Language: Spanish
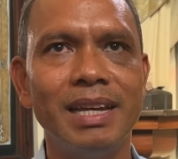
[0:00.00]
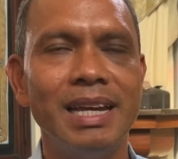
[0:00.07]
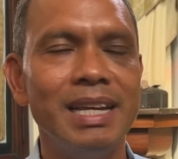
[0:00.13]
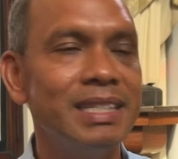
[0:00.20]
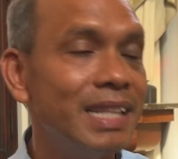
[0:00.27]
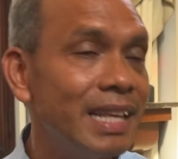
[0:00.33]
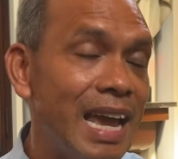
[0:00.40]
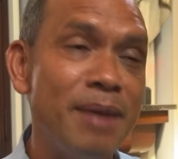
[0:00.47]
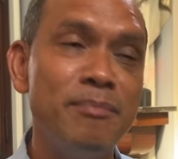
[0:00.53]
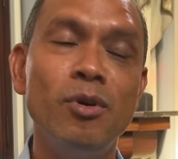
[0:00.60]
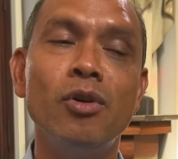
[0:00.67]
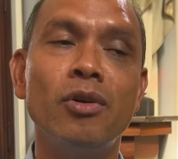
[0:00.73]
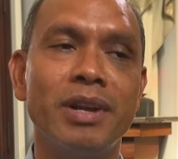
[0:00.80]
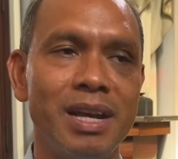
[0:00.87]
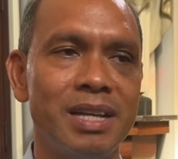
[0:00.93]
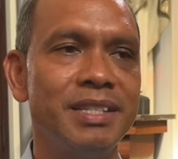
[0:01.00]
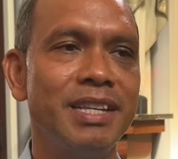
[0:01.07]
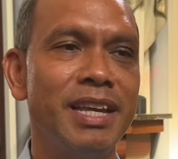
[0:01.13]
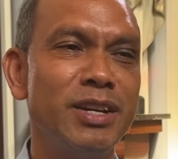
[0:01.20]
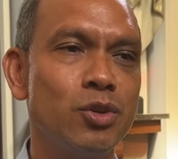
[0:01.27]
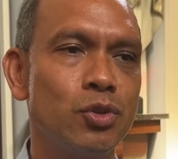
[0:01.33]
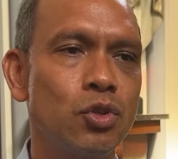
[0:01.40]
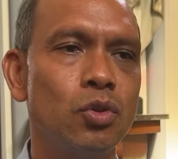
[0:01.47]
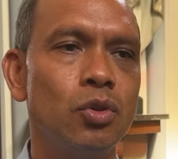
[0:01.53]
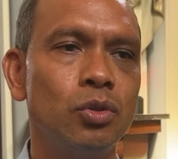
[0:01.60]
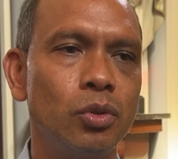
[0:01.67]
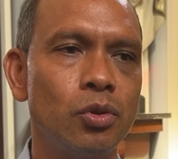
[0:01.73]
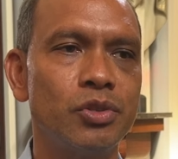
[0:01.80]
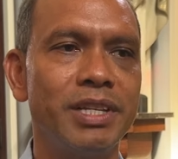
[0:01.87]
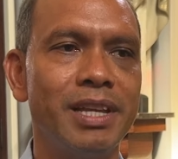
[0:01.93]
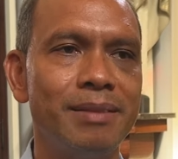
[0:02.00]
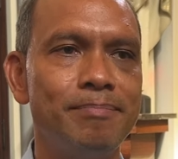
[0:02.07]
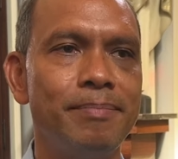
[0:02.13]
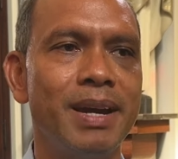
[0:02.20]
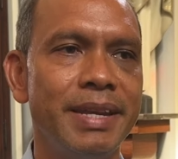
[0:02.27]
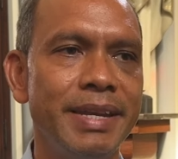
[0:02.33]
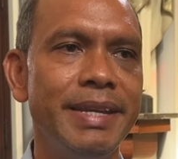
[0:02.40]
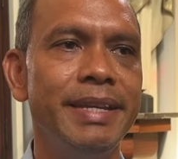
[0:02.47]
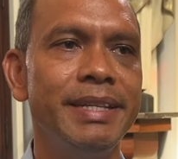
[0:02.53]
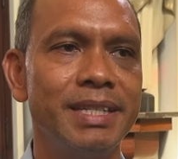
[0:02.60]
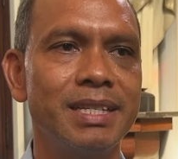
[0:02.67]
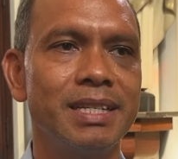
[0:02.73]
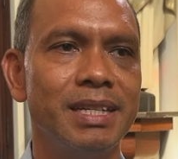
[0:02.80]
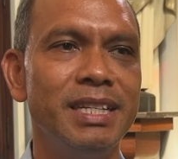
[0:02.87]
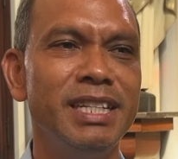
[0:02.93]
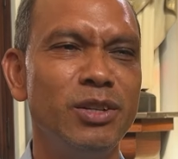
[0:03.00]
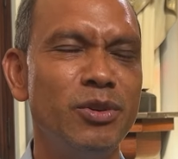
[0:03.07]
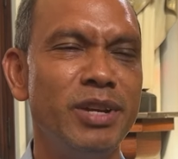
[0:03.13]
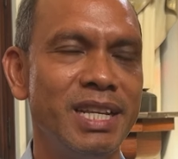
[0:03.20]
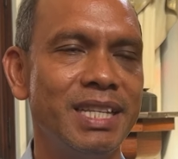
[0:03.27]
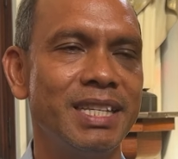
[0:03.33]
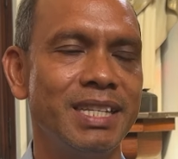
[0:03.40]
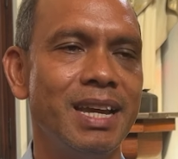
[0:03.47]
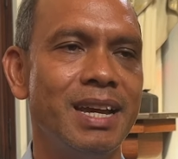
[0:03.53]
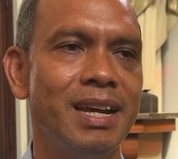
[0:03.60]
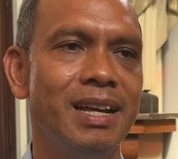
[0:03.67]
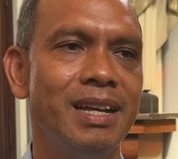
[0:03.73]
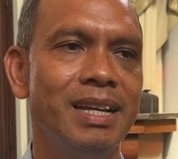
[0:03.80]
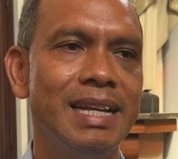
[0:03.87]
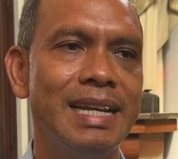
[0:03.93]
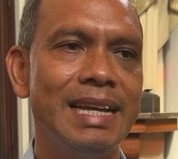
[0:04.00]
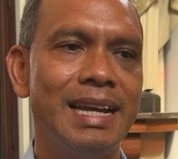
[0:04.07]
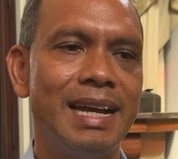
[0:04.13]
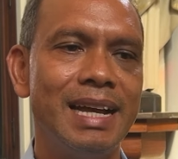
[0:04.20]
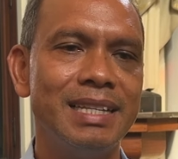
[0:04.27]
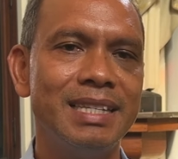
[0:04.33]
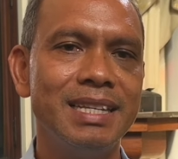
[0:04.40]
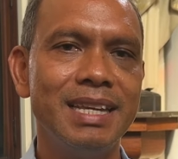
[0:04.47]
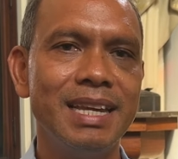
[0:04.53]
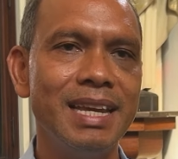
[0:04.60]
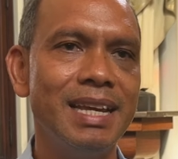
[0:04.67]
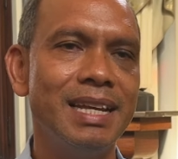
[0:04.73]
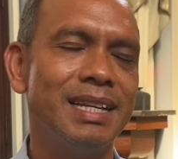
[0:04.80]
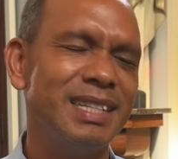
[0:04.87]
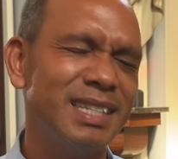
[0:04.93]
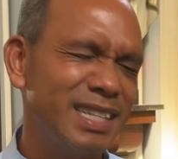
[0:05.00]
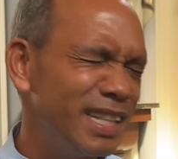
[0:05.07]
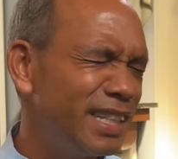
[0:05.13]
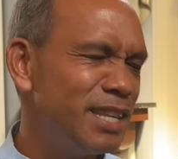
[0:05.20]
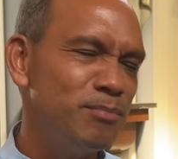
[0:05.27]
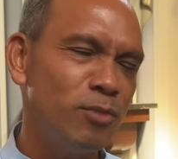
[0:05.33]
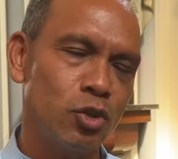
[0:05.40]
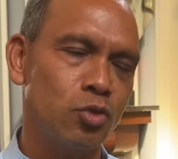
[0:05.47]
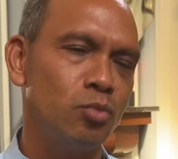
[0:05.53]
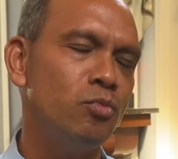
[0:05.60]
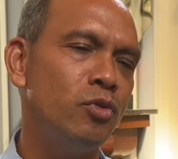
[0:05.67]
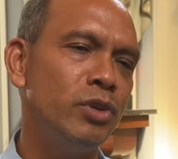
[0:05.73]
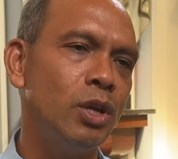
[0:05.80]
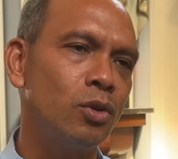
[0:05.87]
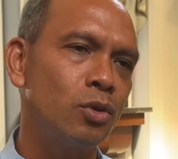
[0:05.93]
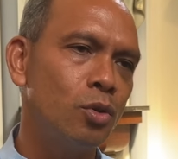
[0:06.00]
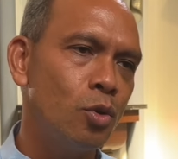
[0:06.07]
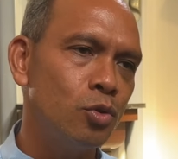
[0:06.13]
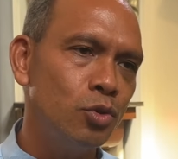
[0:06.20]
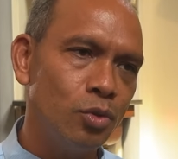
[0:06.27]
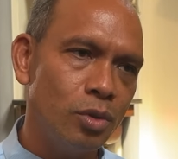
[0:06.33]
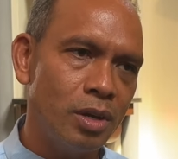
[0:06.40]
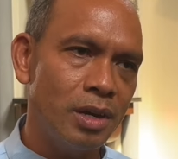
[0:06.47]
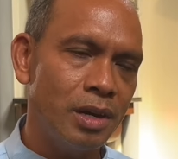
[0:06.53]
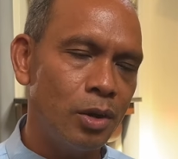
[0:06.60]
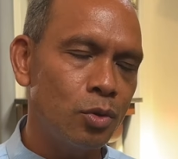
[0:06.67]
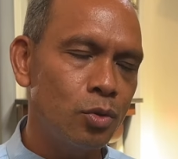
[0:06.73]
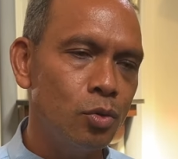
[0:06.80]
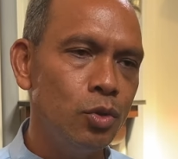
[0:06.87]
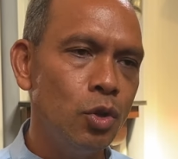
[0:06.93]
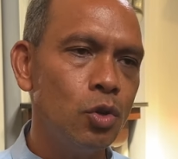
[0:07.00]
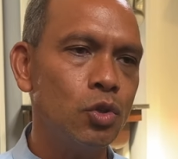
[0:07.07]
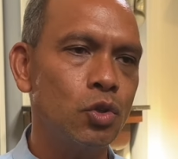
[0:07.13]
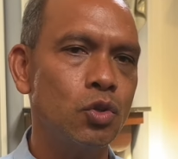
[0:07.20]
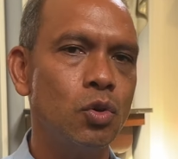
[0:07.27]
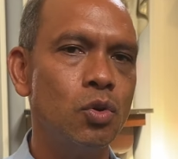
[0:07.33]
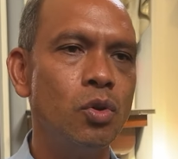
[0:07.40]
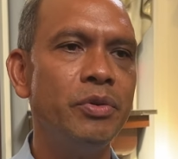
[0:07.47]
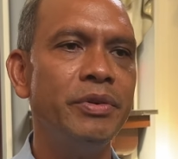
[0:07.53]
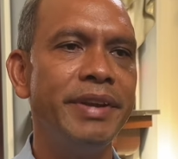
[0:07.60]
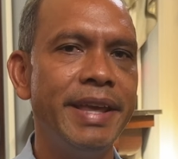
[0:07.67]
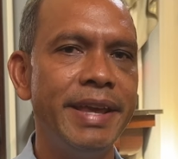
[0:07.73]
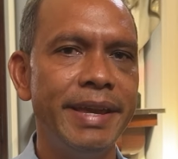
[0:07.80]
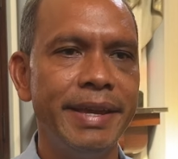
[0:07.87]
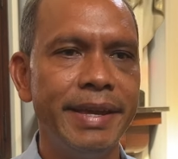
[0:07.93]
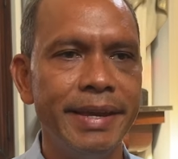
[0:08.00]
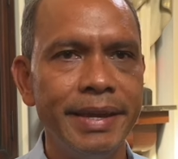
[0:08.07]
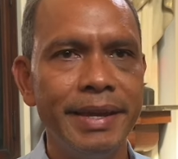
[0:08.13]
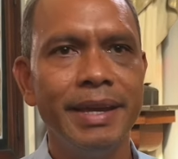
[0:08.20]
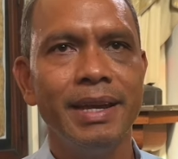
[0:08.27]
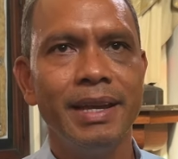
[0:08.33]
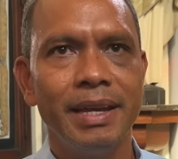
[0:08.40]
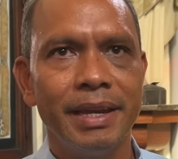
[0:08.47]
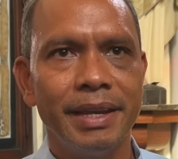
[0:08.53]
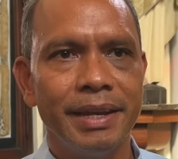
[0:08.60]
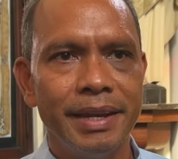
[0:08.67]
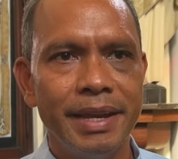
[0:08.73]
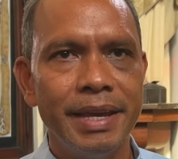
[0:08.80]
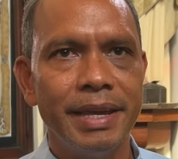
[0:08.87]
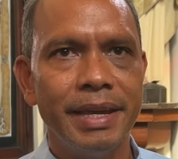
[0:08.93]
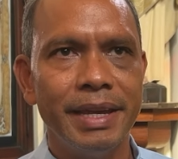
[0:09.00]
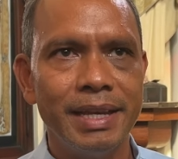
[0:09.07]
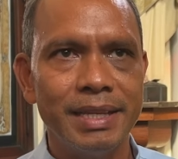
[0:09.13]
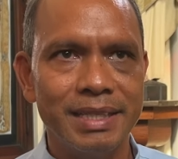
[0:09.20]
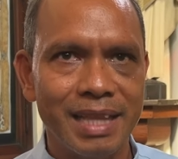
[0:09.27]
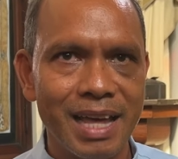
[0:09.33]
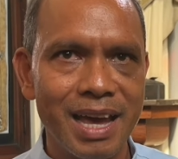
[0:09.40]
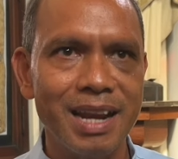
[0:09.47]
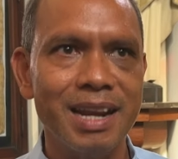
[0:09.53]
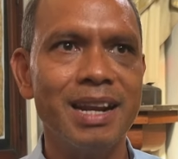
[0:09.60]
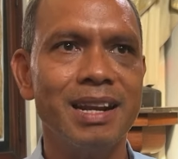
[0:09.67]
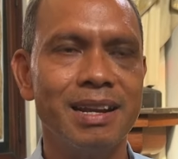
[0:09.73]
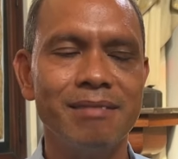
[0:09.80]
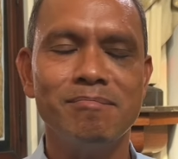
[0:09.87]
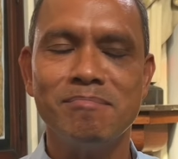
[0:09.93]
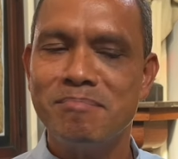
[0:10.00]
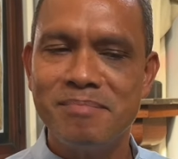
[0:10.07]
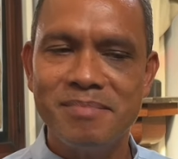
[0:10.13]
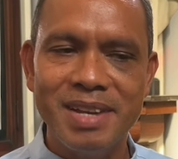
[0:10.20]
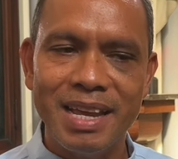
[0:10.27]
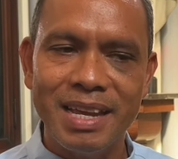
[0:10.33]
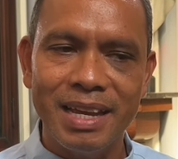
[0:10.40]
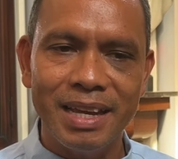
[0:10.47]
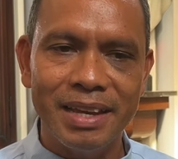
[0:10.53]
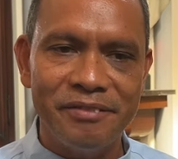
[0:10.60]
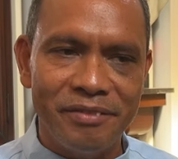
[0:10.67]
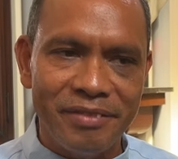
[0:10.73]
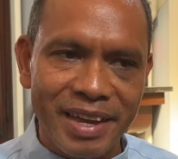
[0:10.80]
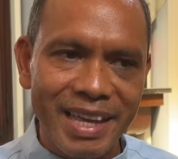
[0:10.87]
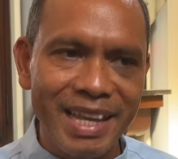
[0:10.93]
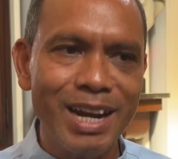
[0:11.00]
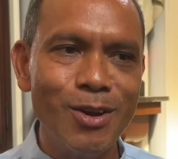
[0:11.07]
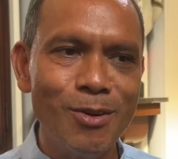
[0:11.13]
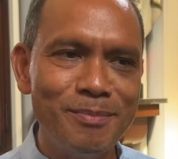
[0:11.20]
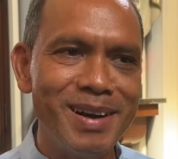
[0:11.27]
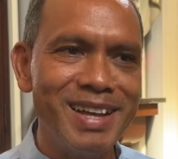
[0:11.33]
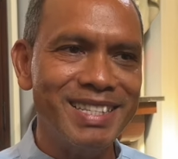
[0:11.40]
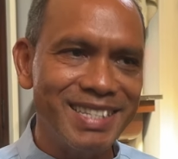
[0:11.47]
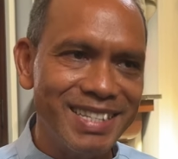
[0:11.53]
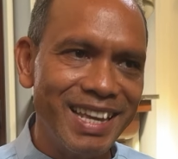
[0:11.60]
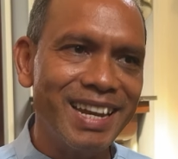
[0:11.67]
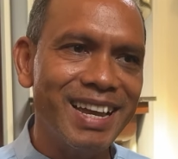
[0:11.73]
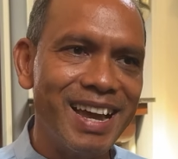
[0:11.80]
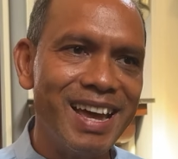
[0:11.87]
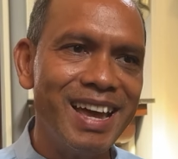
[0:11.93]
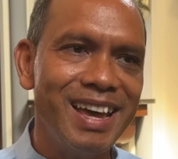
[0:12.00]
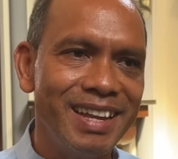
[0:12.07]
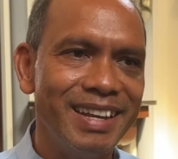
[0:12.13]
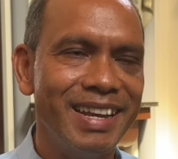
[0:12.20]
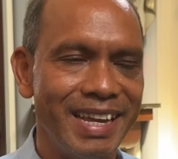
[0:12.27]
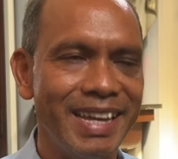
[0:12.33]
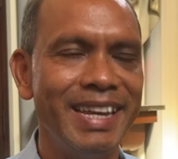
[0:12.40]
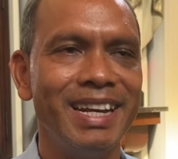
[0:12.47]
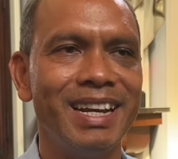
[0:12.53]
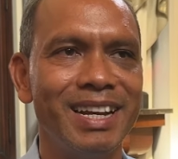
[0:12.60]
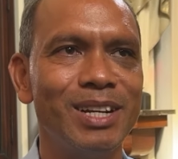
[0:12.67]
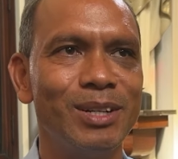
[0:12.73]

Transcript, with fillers: este amor hacia nosotros, el país Indonesia. Así que sentimos muy orgulloso de, de, estar, de verlo más cerca de él.